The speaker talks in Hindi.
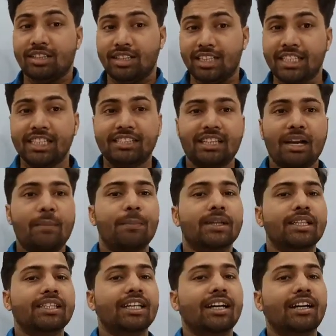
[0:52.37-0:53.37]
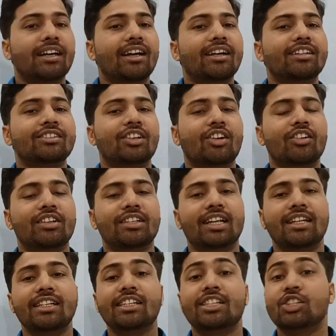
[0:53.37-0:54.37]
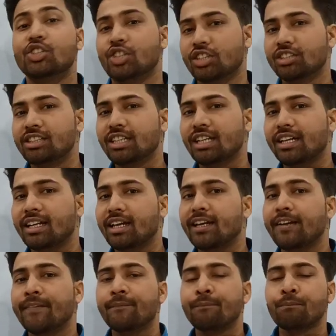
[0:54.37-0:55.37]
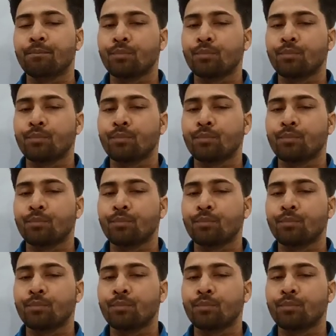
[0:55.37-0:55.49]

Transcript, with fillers: तीन एग्जाम्पल दिया गया है सॉलिड के लिए क्वेश्चन दिया गया है